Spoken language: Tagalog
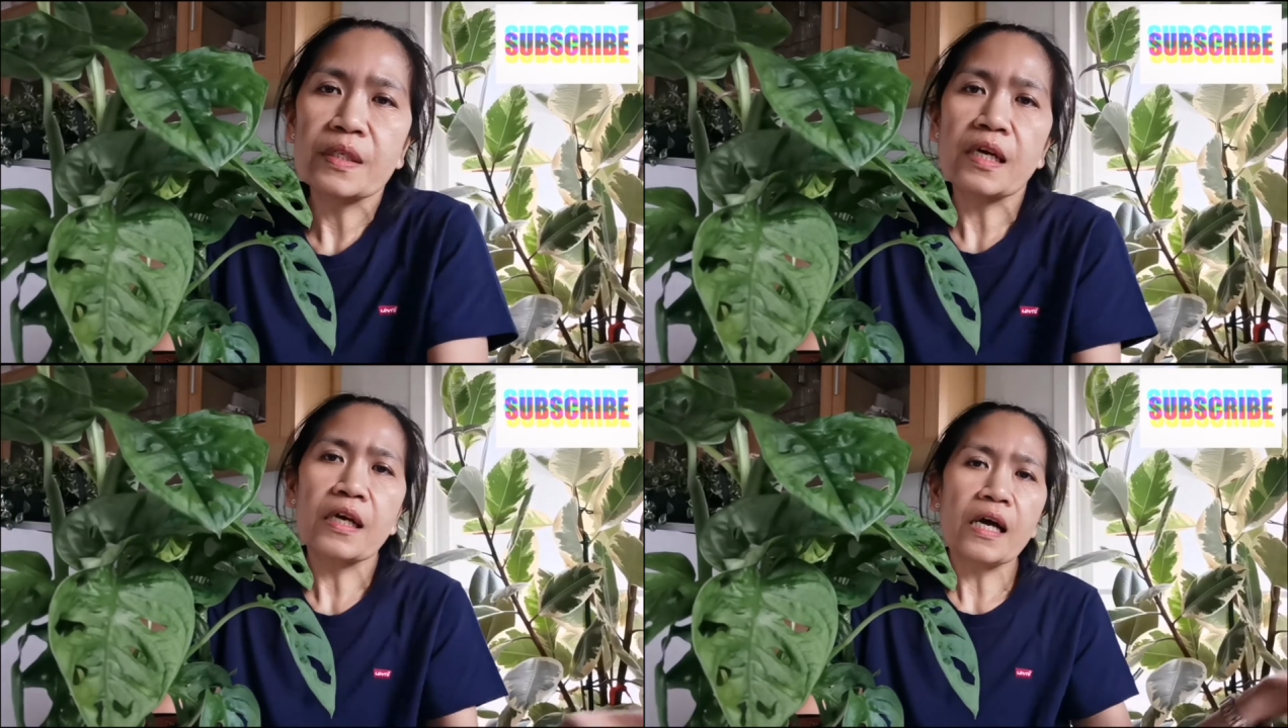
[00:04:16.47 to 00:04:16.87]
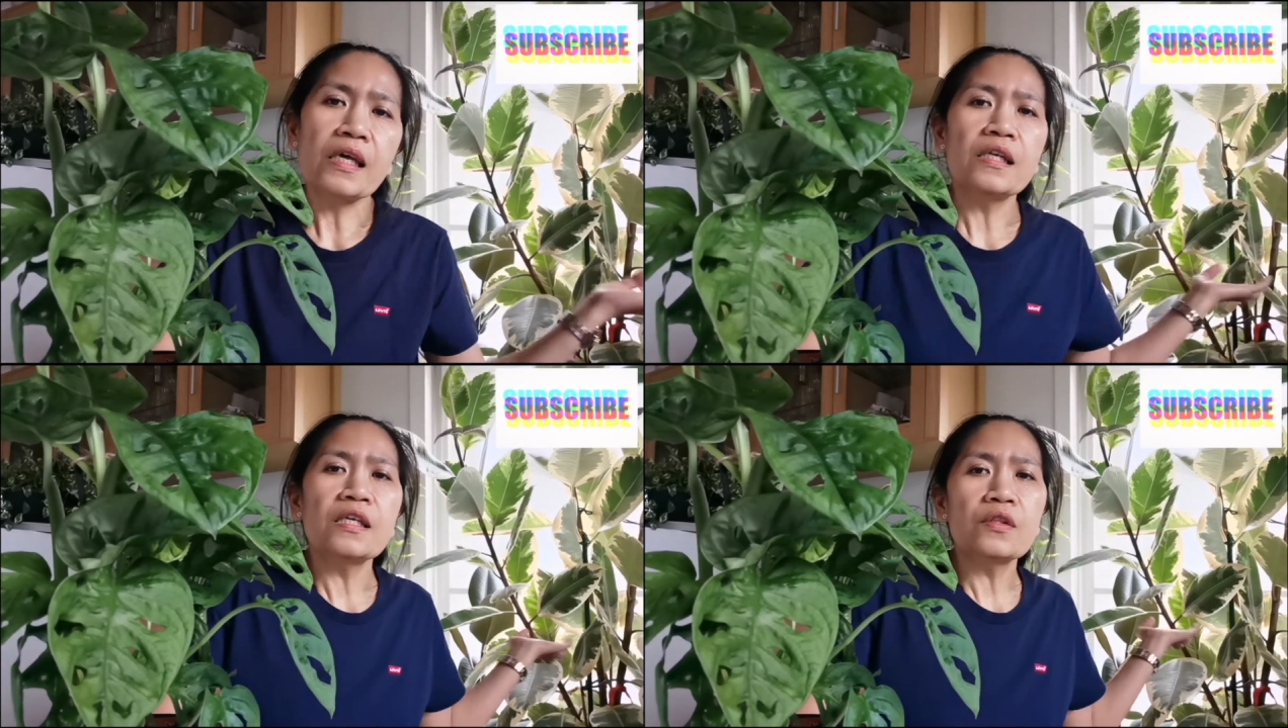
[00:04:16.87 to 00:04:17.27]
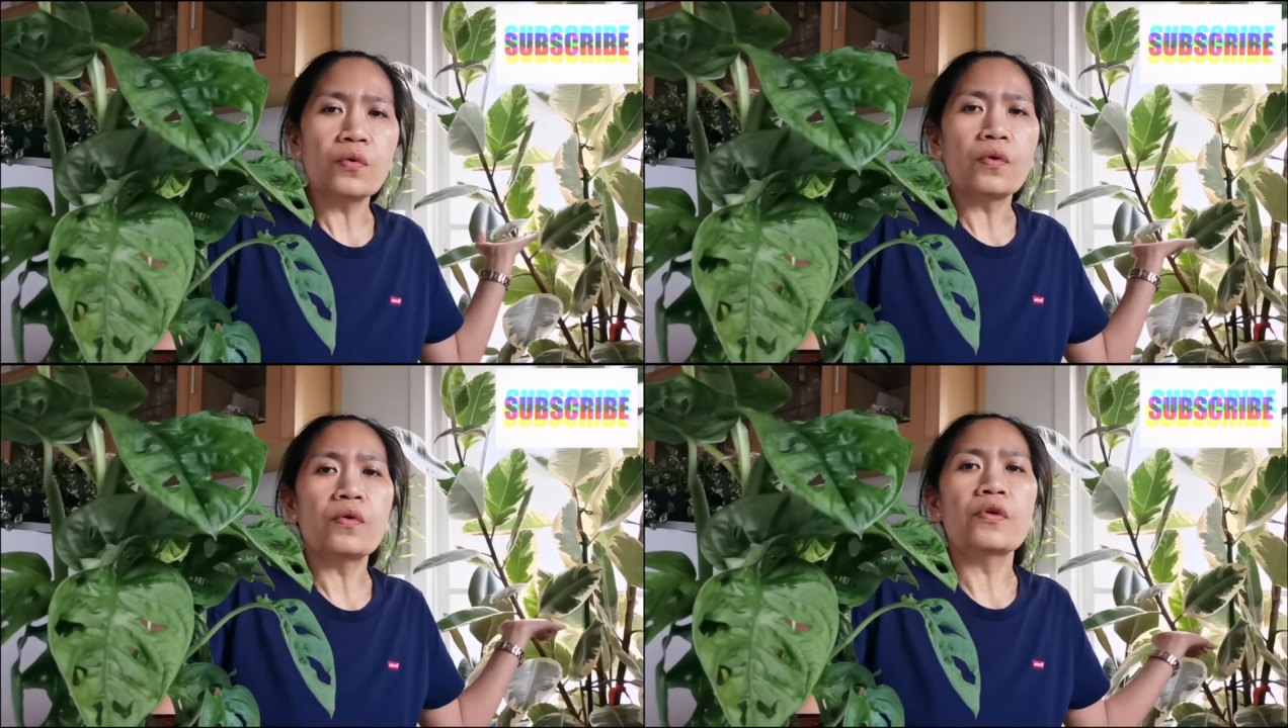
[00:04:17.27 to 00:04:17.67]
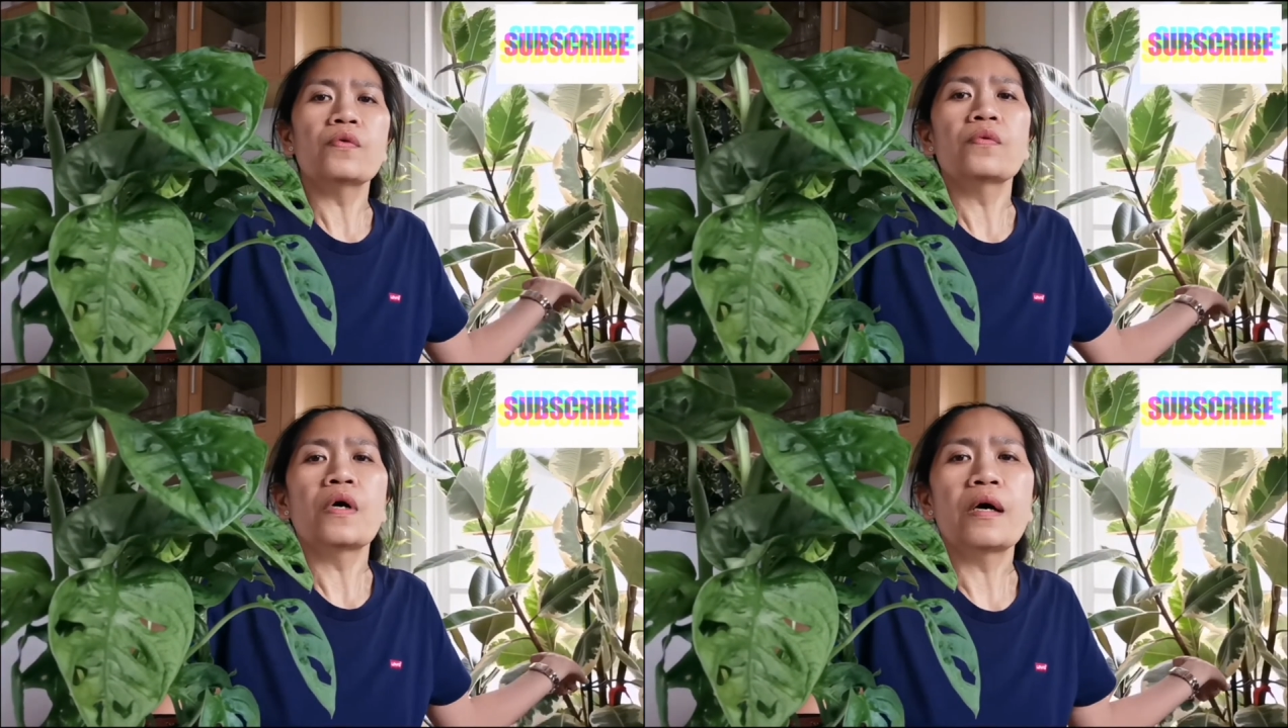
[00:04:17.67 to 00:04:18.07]
Kagaya nito o oh,
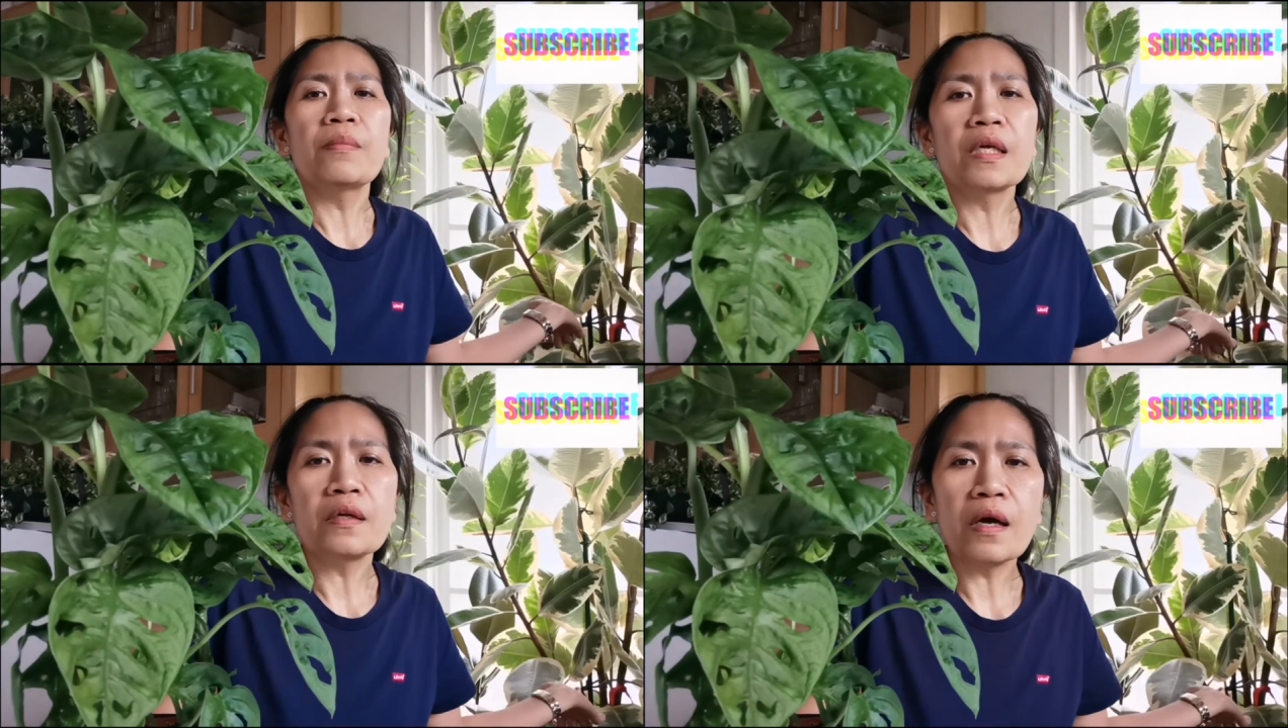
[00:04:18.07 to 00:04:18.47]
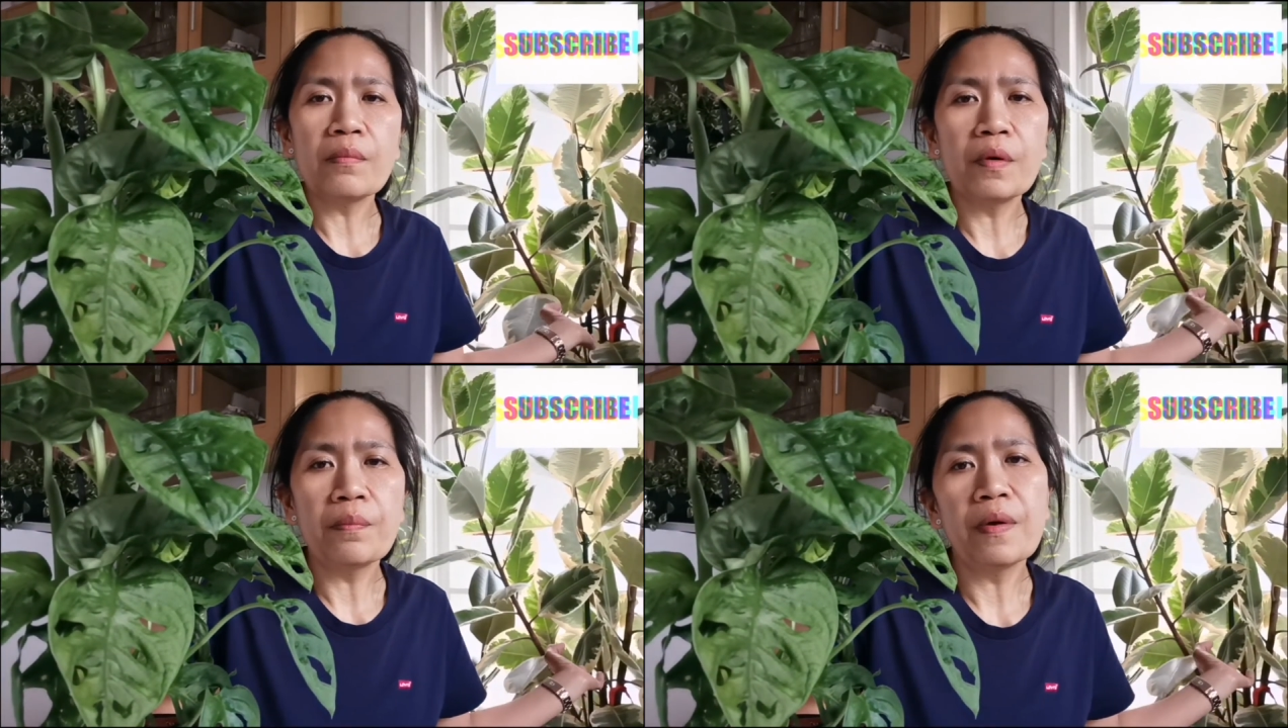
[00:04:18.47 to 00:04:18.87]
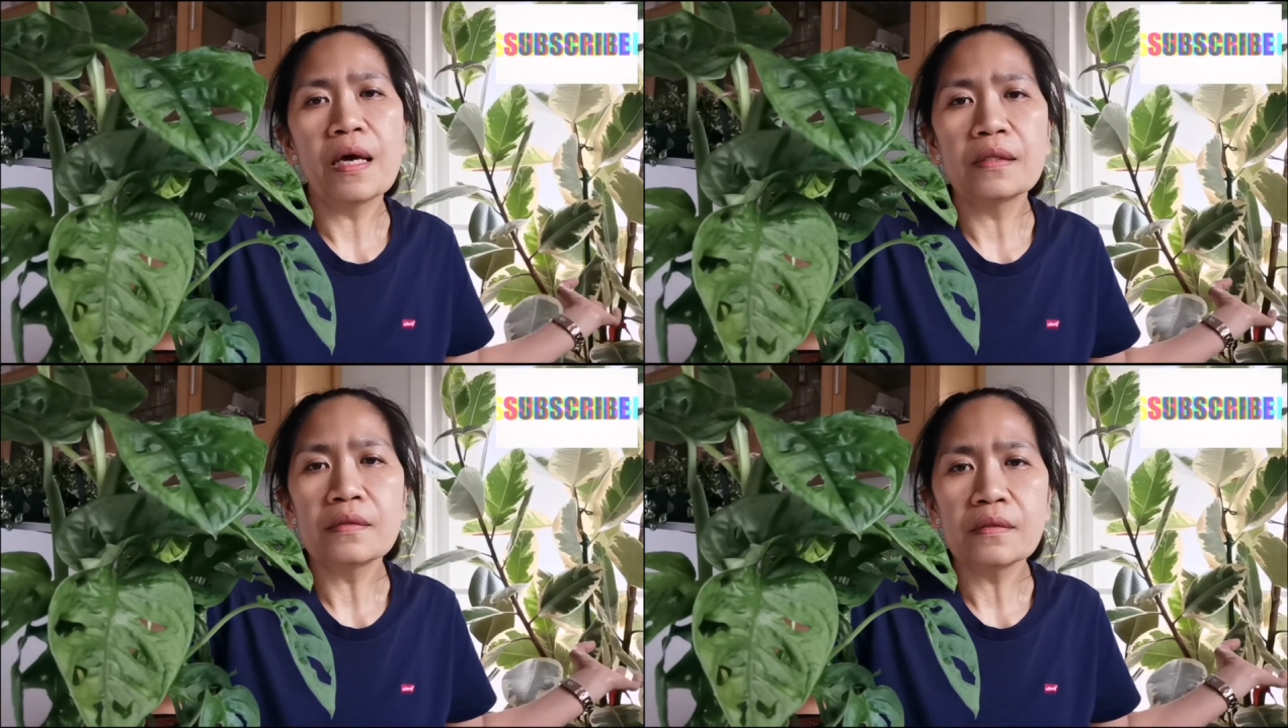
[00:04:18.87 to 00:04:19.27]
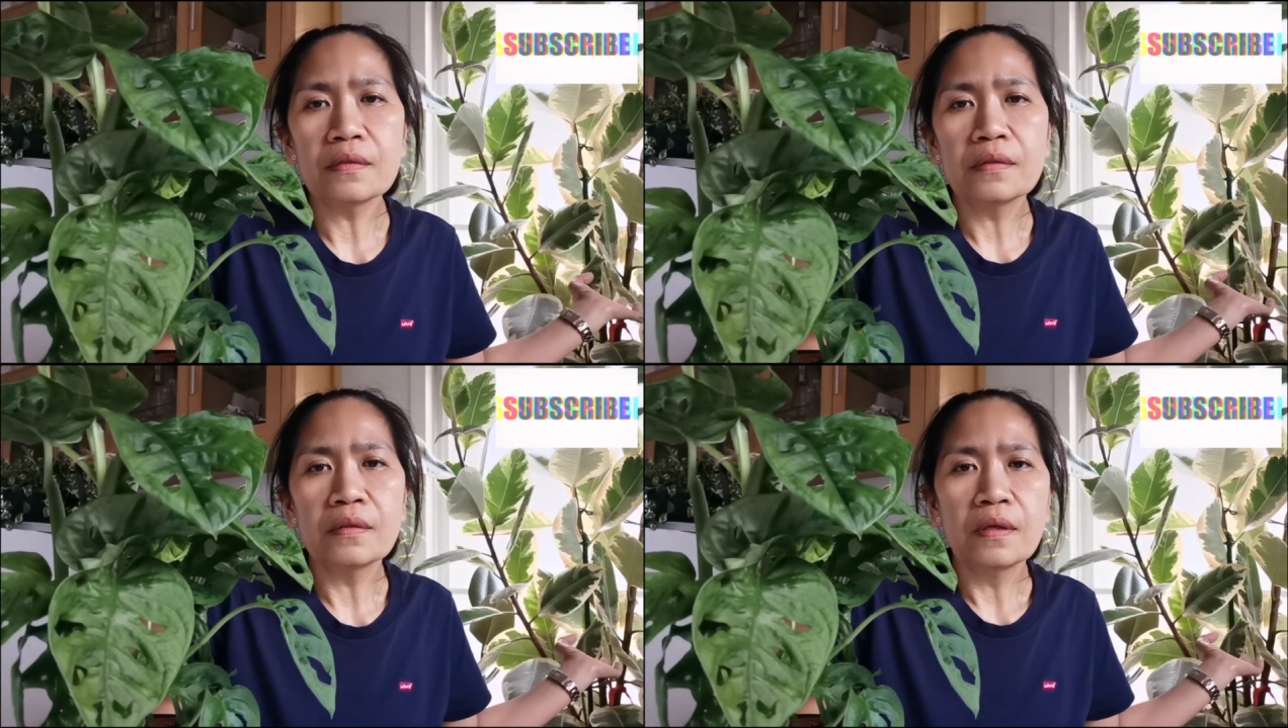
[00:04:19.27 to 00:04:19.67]
yung aming rubber
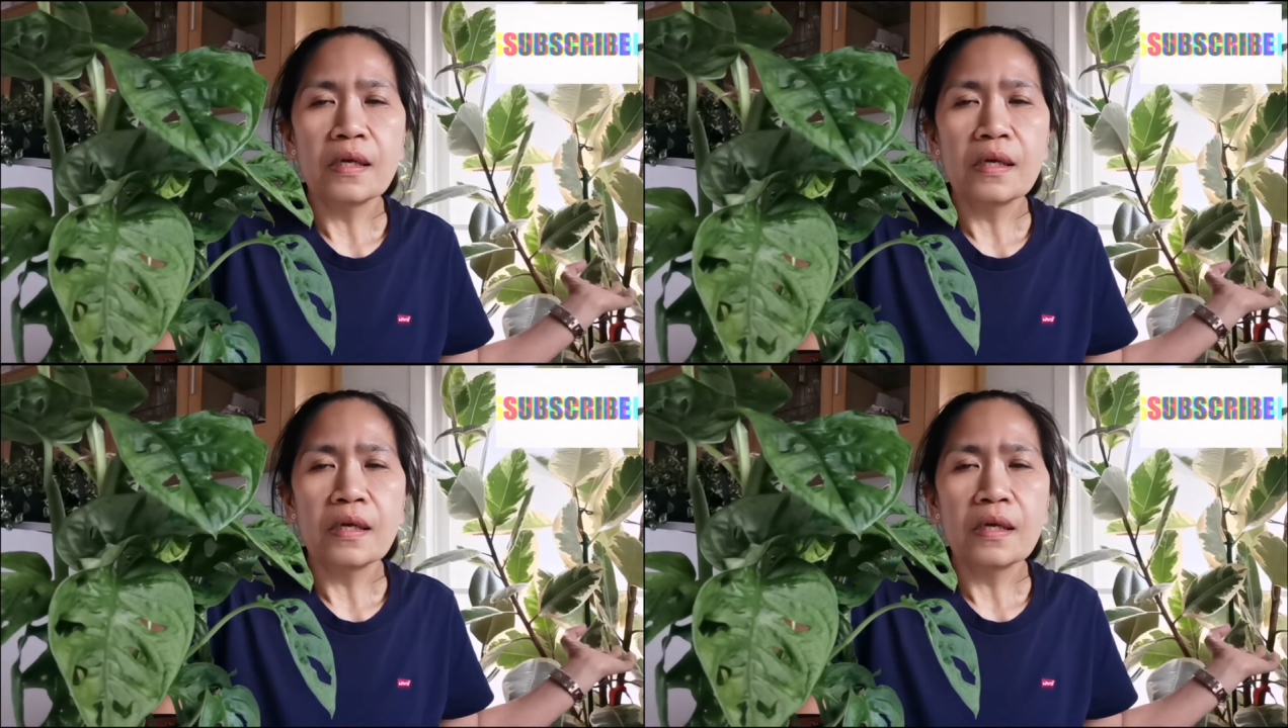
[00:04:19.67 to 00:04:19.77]
plants